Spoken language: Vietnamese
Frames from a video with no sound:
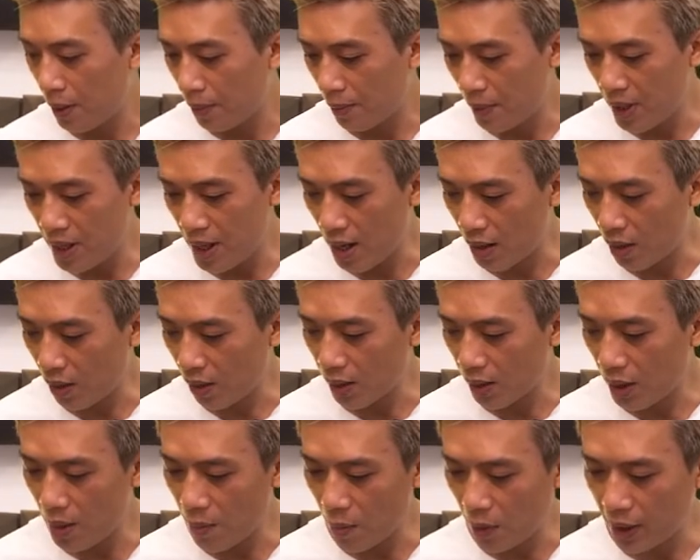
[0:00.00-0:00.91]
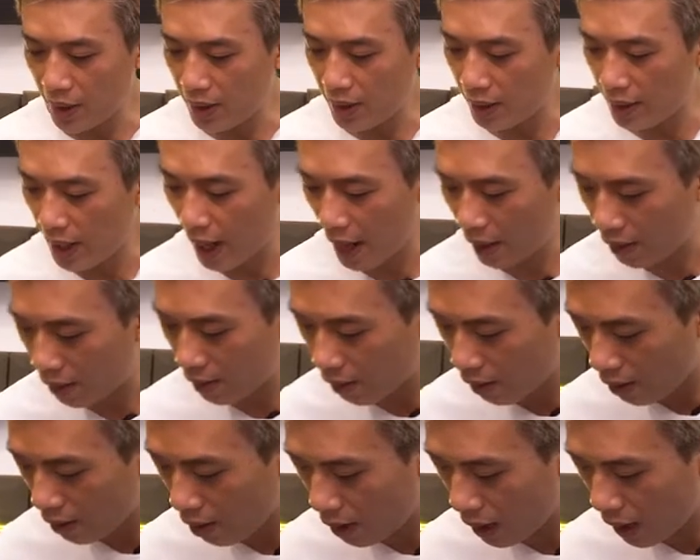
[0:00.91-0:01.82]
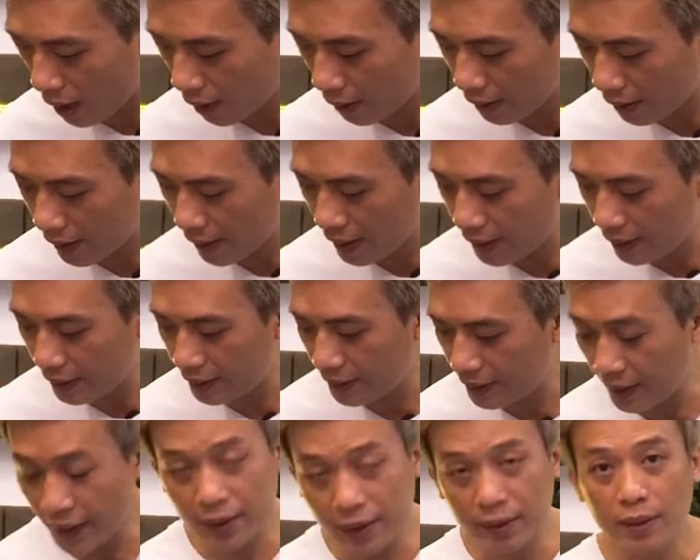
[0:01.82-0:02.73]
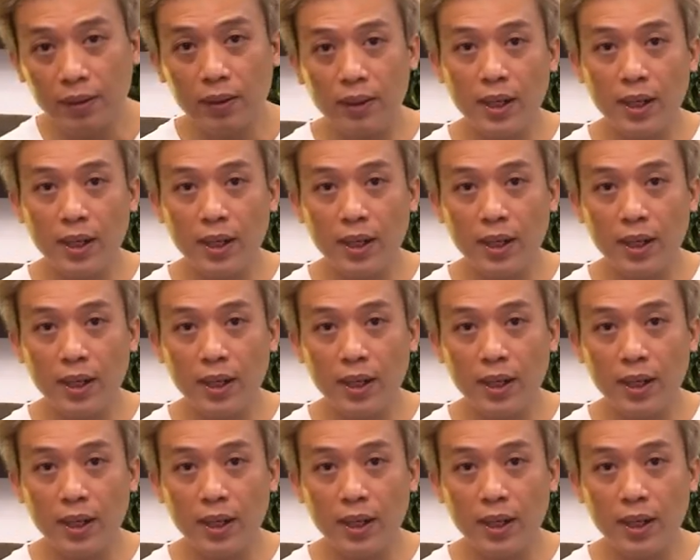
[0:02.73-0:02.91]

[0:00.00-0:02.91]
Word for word: bây giờ nó có thêm một cái chức năng nữa đó là Key Scene.